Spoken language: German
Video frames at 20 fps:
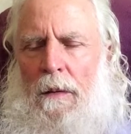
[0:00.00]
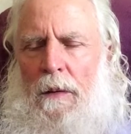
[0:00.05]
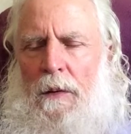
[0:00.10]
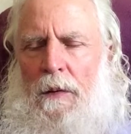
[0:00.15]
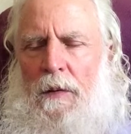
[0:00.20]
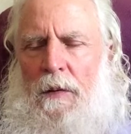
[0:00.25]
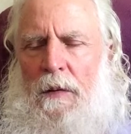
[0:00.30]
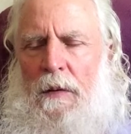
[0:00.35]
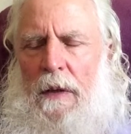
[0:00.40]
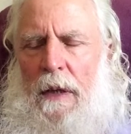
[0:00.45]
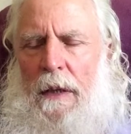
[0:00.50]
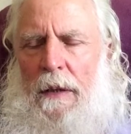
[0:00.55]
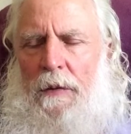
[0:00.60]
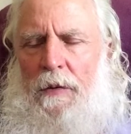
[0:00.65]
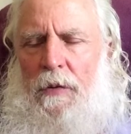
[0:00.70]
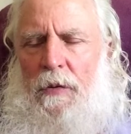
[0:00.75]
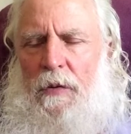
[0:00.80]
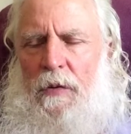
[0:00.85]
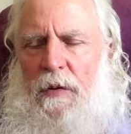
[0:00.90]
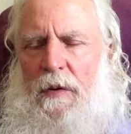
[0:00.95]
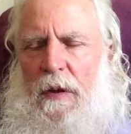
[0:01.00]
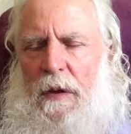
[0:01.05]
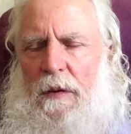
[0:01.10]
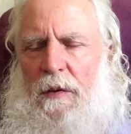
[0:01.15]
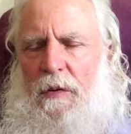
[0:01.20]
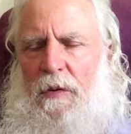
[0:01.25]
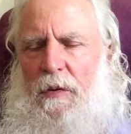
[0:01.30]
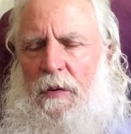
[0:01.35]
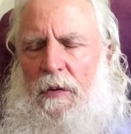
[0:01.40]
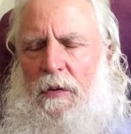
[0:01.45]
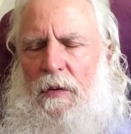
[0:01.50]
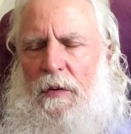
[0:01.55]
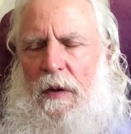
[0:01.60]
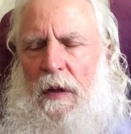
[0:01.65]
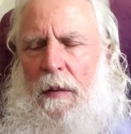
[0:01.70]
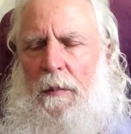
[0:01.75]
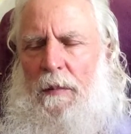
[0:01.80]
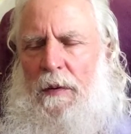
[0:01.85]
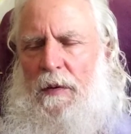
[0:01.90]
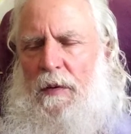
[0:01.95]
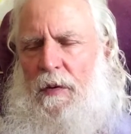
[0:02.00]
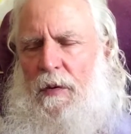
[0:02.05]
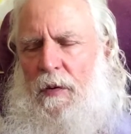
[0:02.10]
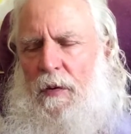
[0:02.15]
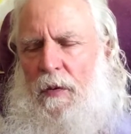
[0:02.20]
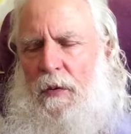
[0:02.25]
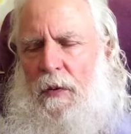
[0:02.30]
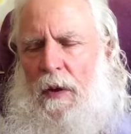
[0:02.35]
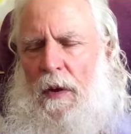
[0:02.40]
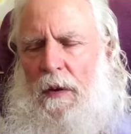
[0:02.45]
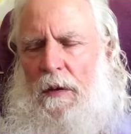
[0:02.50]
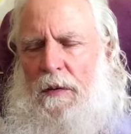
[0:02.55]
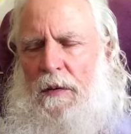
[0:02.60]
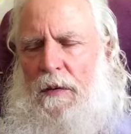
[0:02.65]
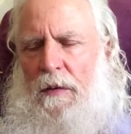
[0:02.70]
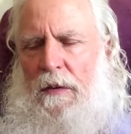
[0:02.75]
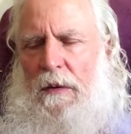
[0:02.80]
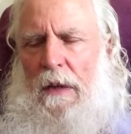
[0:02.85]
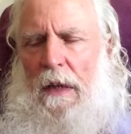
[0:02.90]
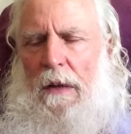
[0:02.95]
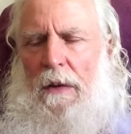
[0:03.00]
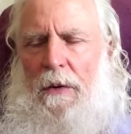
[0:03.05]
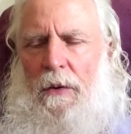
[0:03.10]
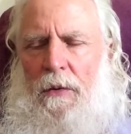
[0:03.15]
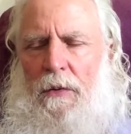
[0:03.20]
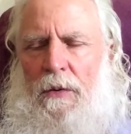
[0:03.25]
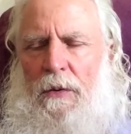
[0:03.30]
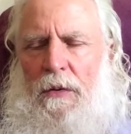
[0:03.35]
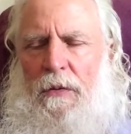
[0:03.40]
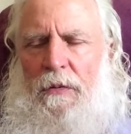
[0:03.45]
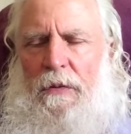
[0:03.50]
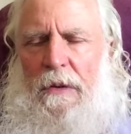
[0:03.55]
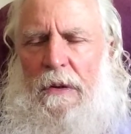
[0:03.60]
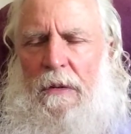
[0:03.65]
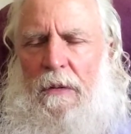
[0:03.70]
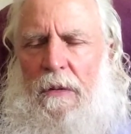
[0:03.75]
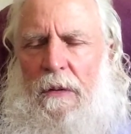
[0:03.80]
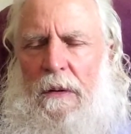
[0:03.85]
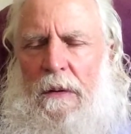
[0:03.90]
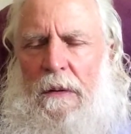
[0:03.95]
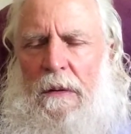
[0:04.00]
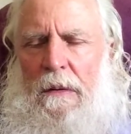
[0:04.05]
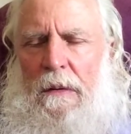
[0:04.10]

Diesen Jesus Christus nehmen sie nur als Galionsfigur,